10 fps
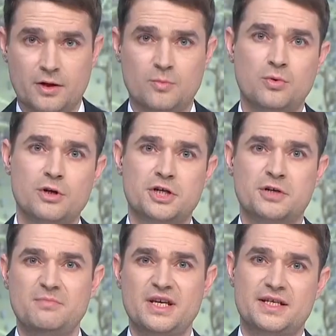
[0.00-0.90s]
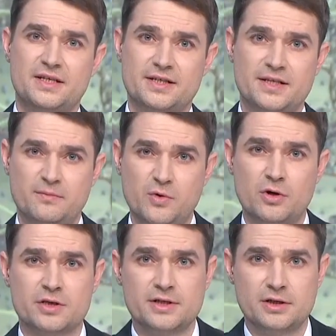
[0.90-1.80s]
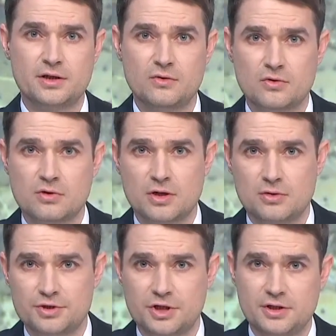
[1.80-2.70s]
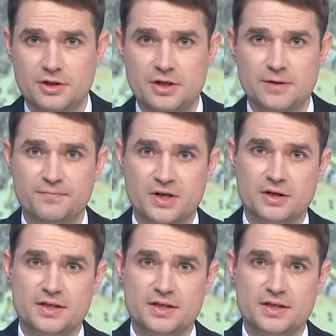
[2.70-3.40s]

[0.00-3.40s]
Больше месяца мерзли на уроках ученики